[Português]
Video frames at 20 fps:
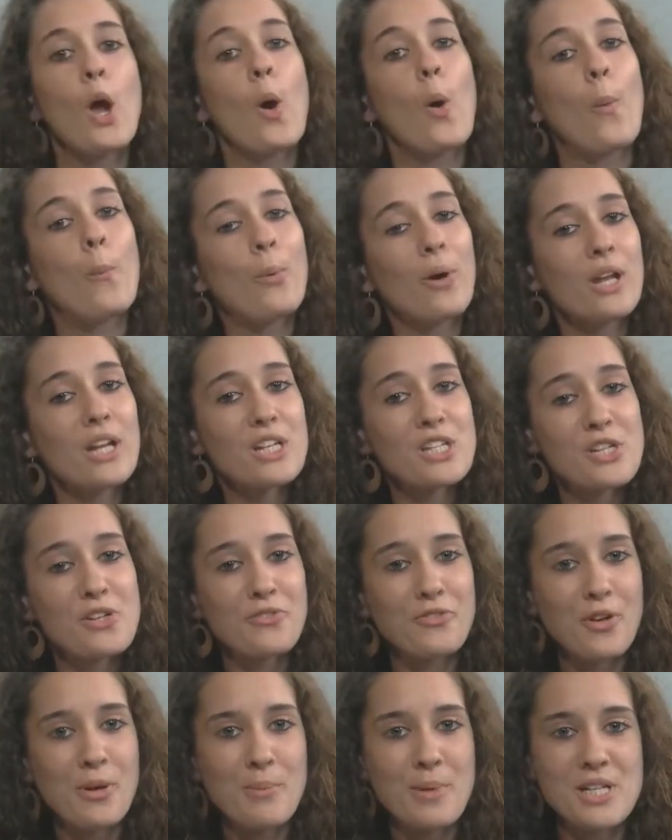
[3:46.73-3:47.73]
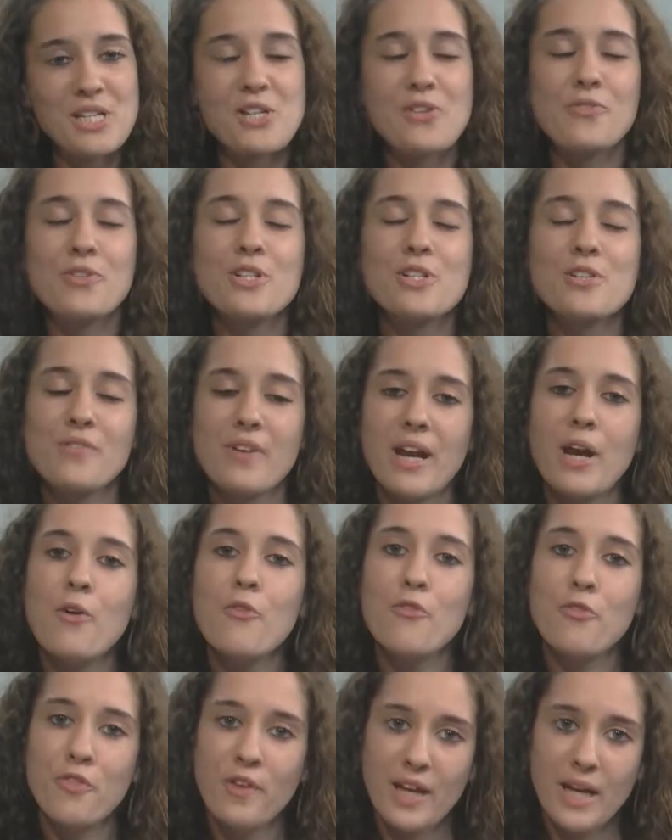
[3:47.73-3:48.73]
O boletim informativo de verão
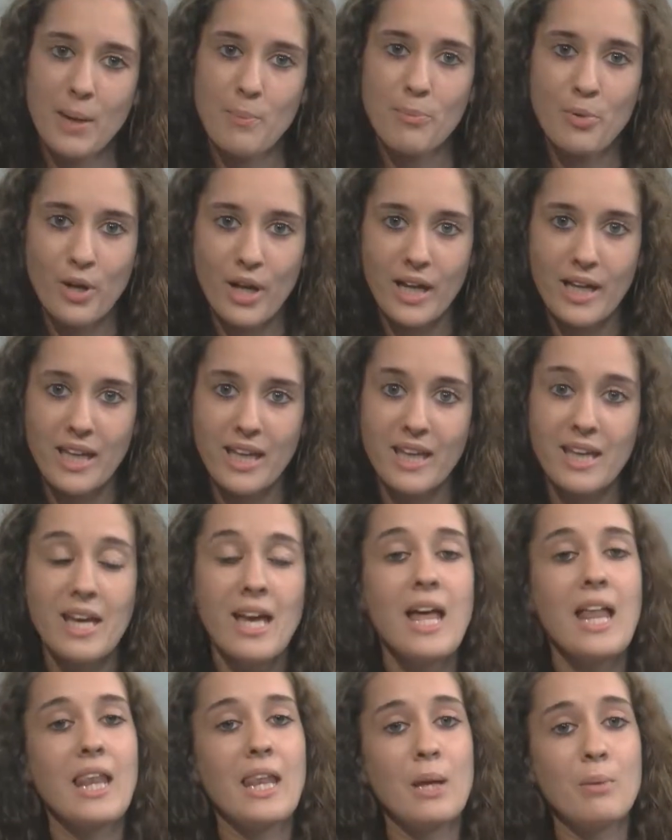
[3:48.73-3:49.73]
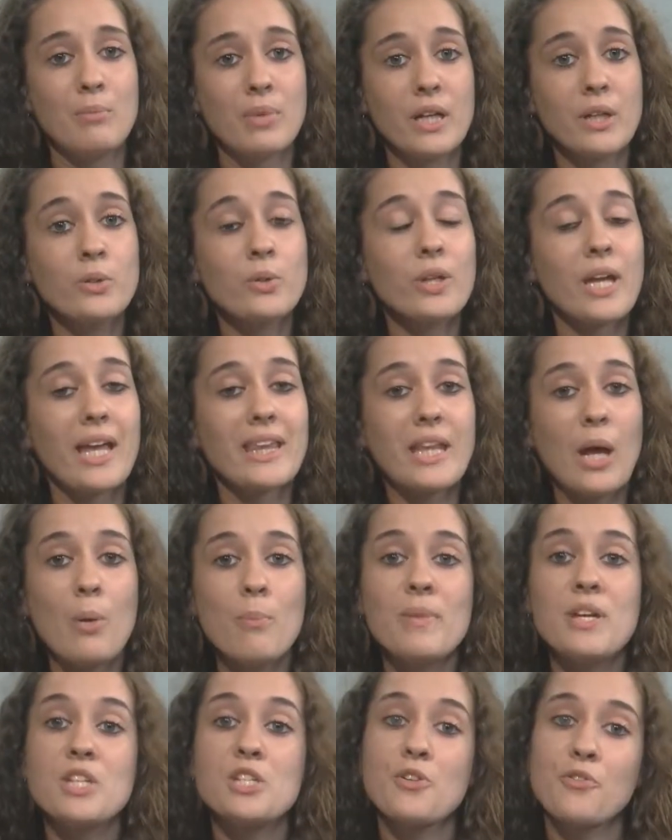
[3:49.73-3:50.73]
fica por aqui. Lembrando que até o
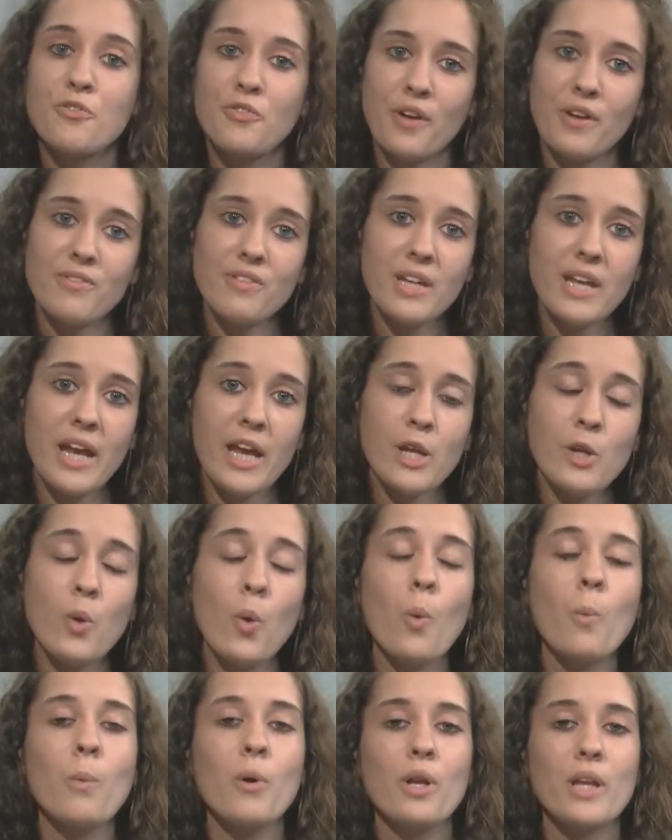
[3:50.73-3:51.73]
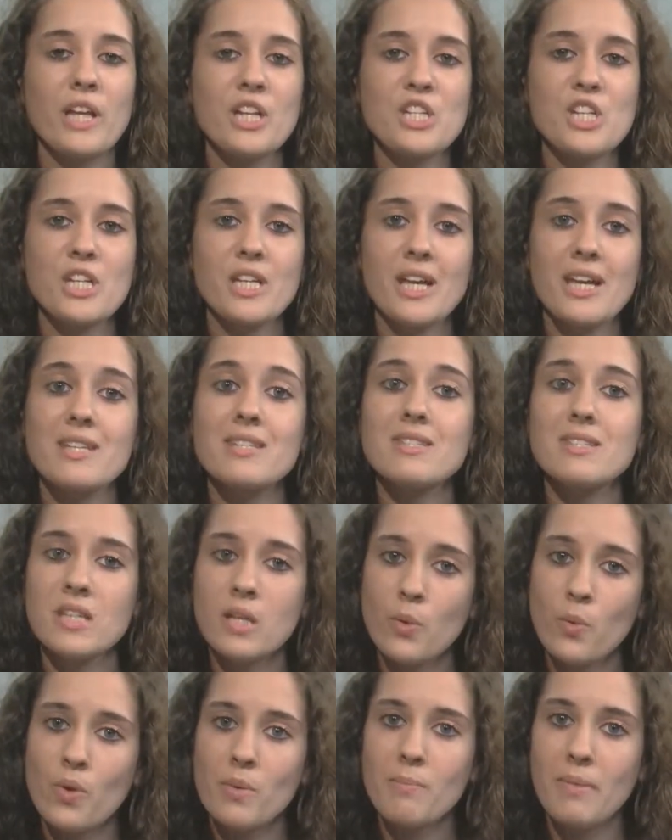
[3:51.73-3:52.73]
mês de fevereiro o boletim é às
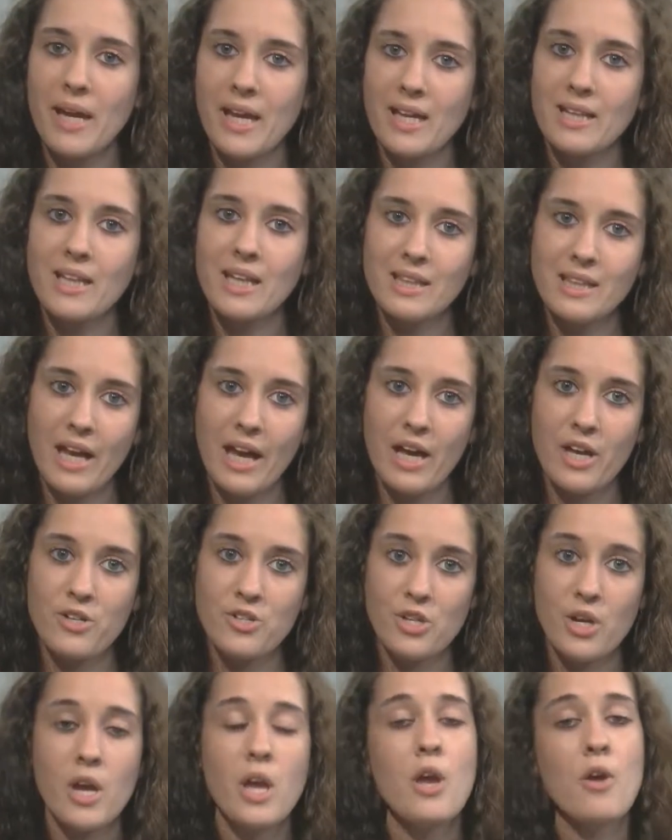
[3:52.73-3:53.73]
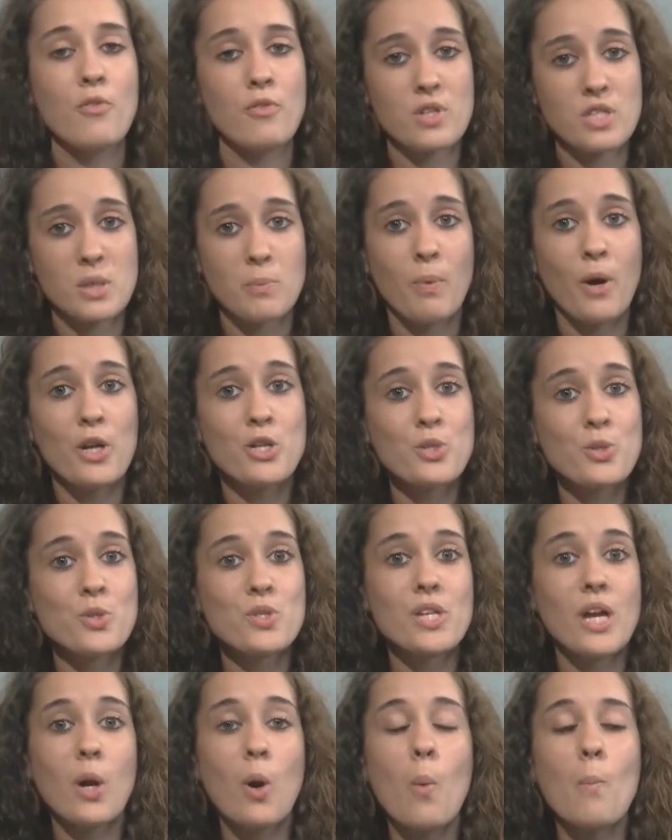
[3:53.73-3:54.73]
5 e meia da tarde. Você pode nos
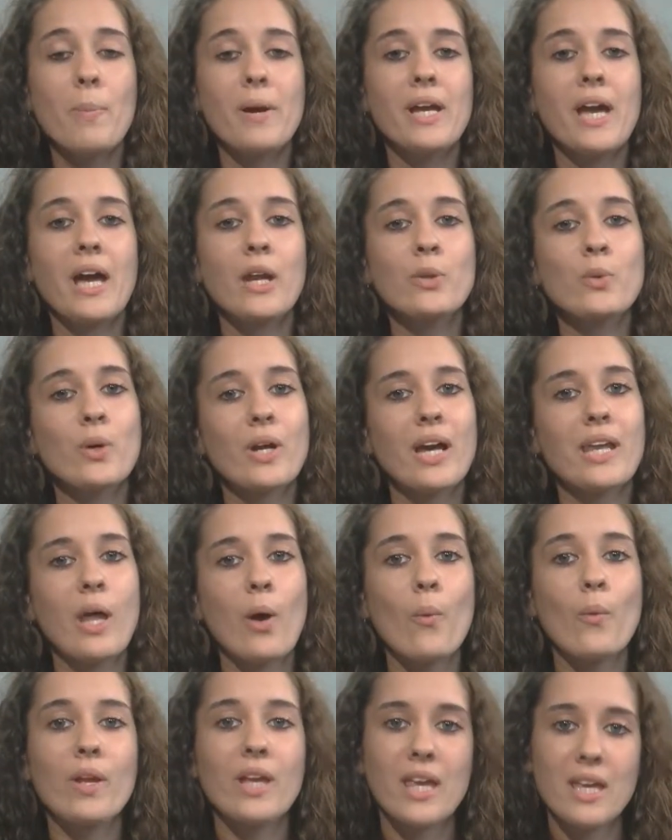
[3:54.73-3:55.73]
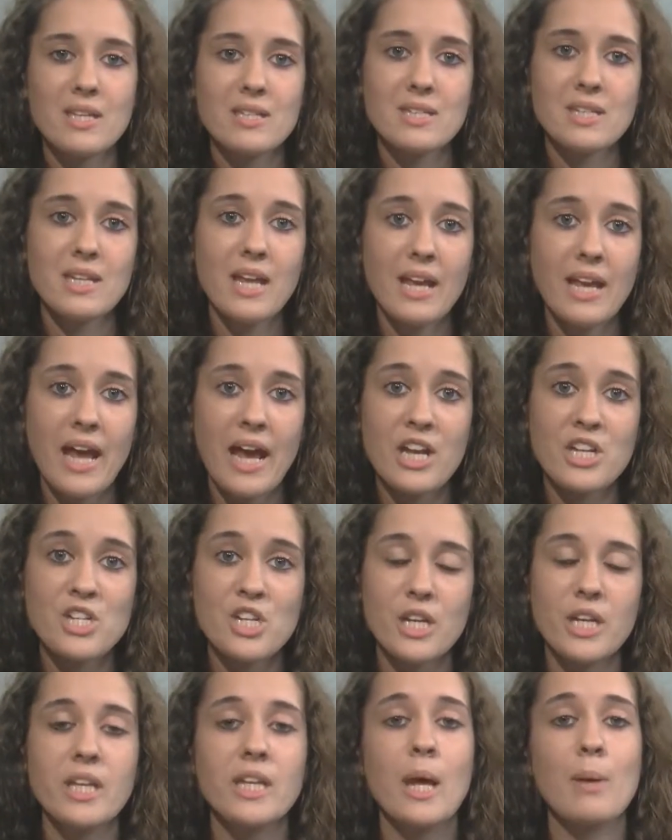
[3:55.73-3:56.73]
acompanhar no canal 15 da NET
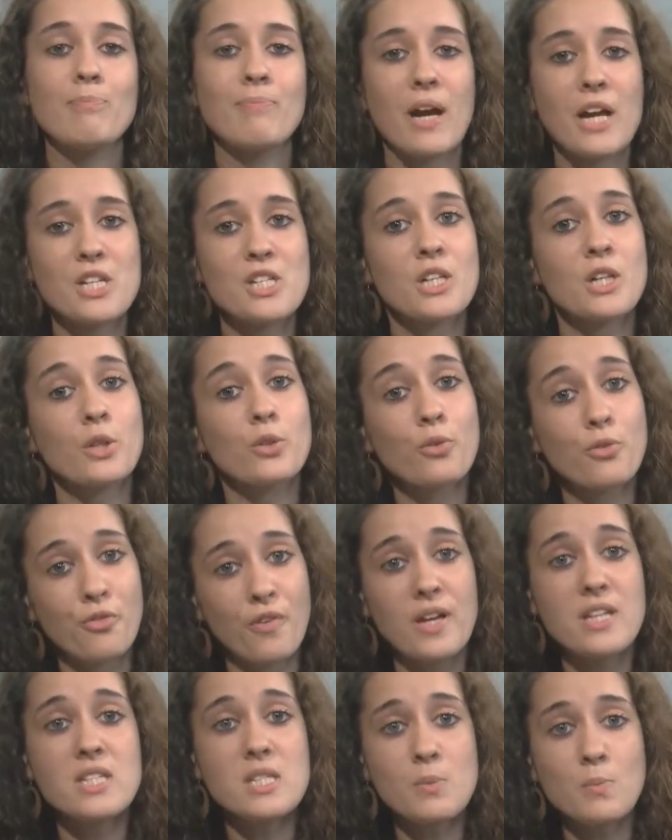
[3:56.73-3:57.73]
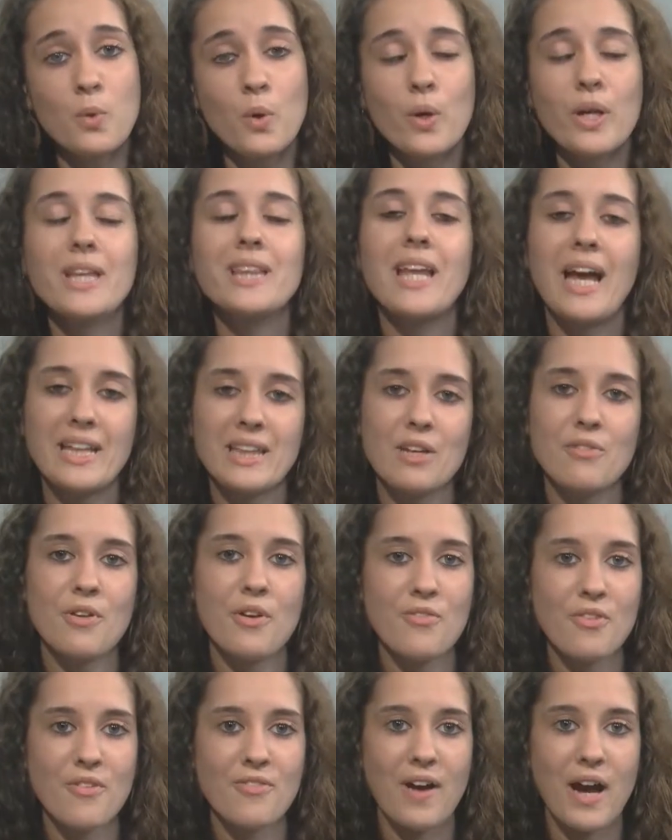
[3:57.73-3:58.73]
e na página do Facebook da TV
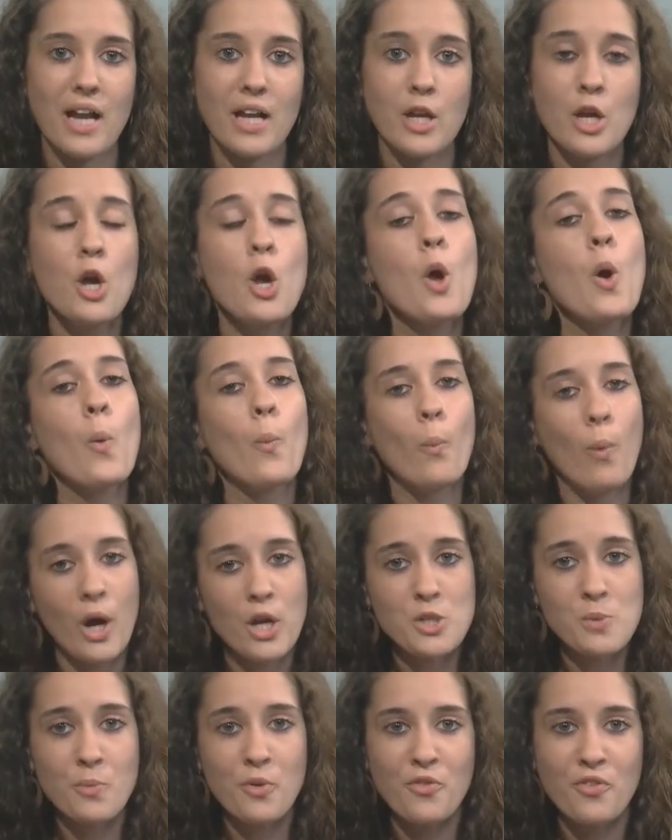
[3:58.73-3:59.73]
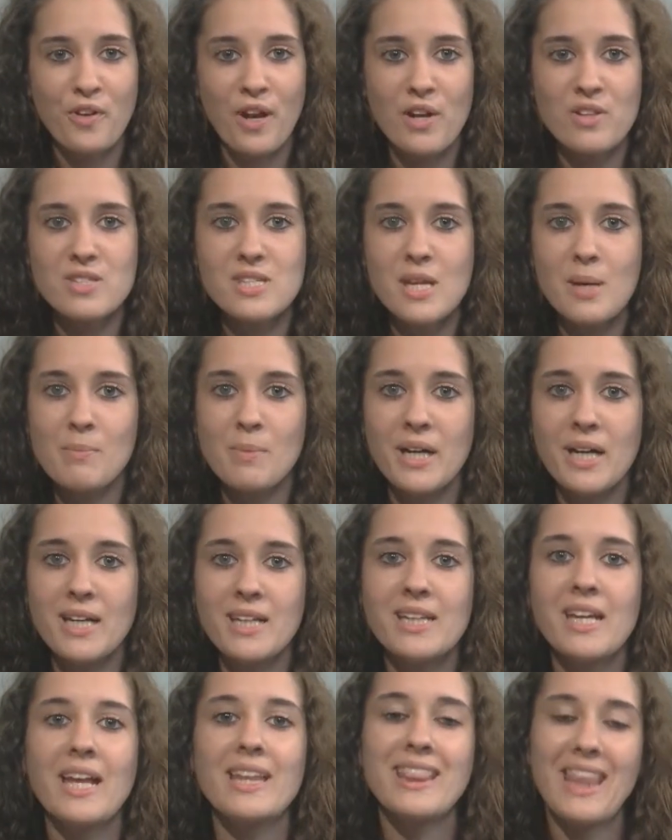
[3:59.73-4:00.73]
Fevale. Um ótimo final de
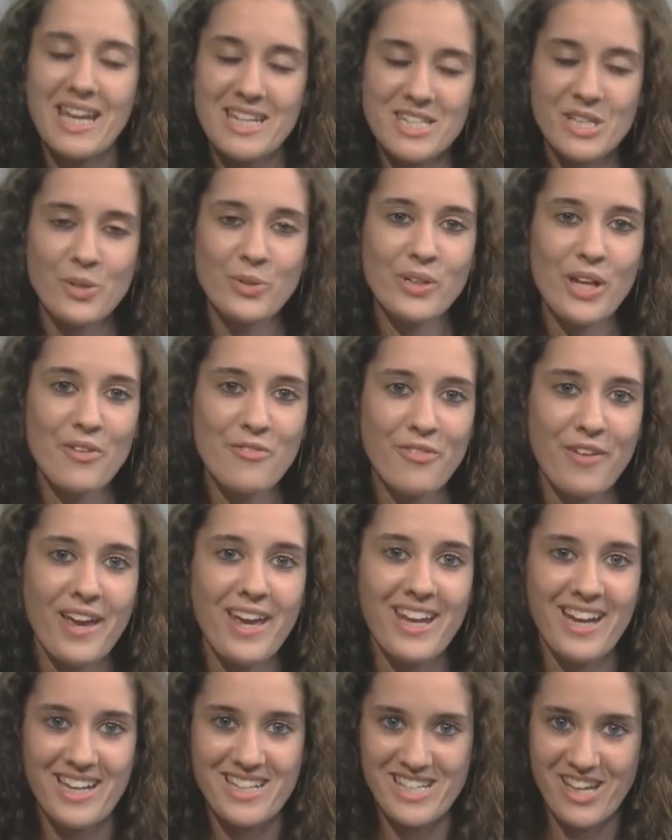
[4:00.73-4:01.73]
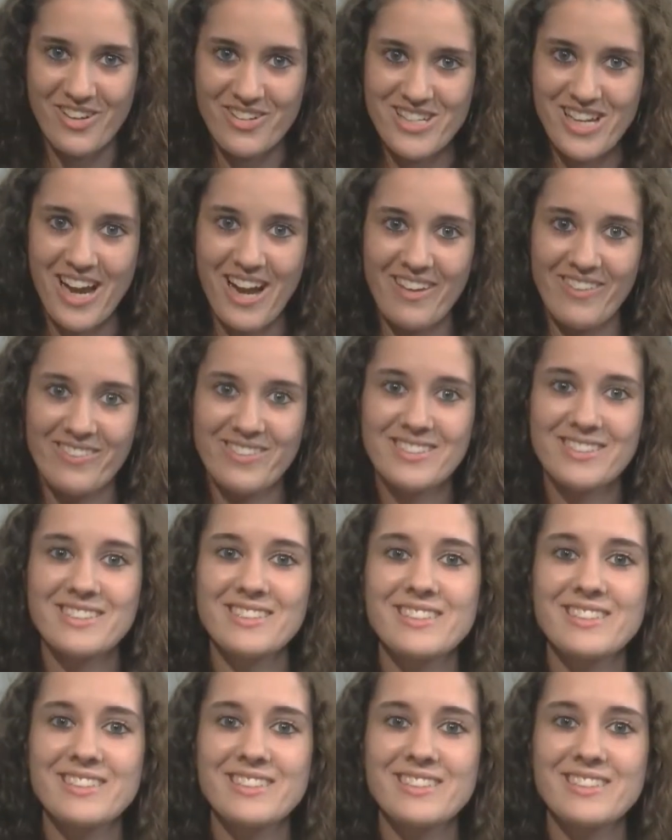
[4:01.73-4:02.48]
semana e até segunda-feira. Tchau, tchau!